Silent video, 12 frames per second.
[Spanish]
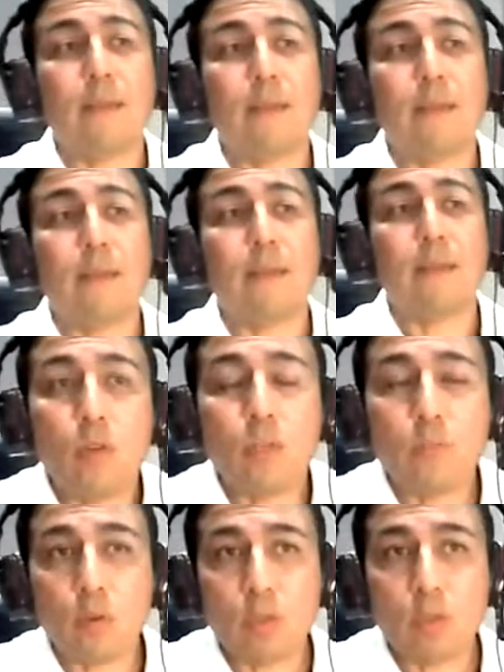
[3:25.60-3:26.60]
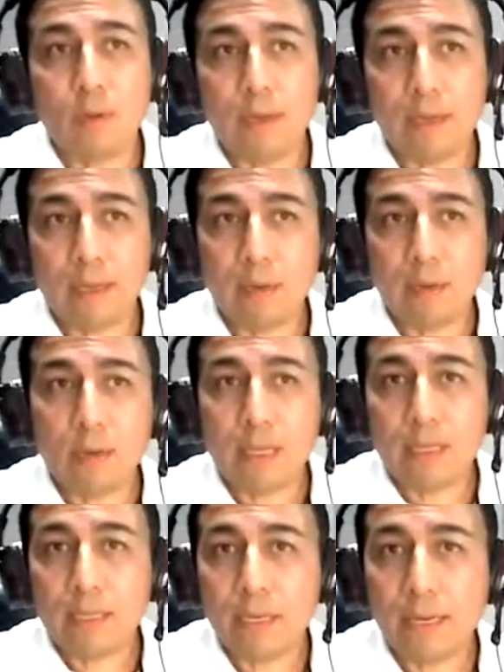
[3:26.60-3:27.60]
¿Cómo es posible que voy
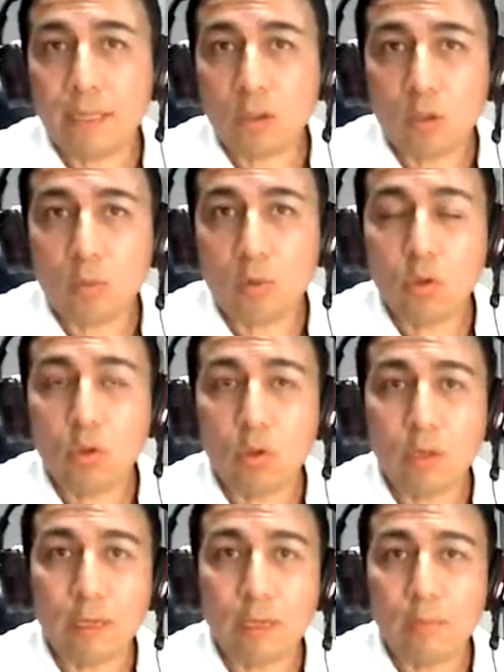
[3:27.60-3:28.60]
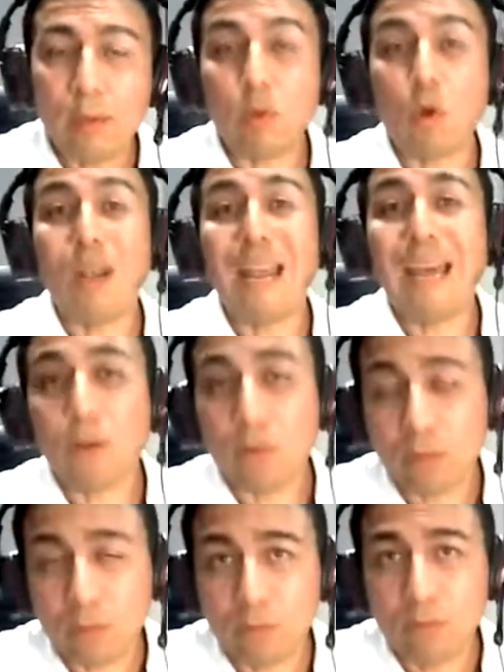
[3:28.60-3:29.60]
a decirle a todo mundo que me
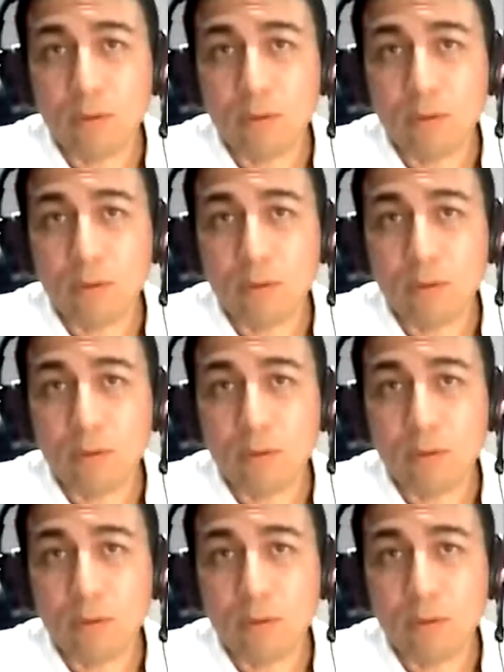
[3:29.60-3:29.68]
violaron?